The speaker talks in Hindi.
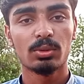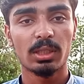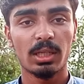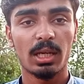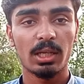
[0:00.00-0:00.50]

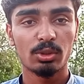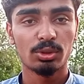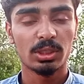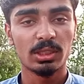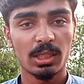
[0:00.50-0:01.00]
क्योंकि
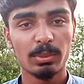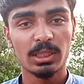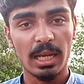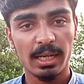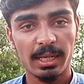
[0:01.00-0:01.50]
जो सीज़न अभी
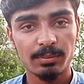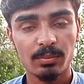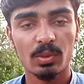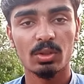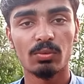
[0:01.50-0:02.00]
चल रहा है
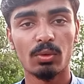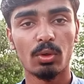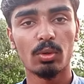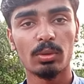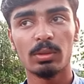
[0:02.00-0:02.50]

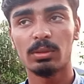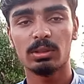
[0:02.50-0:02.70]
वो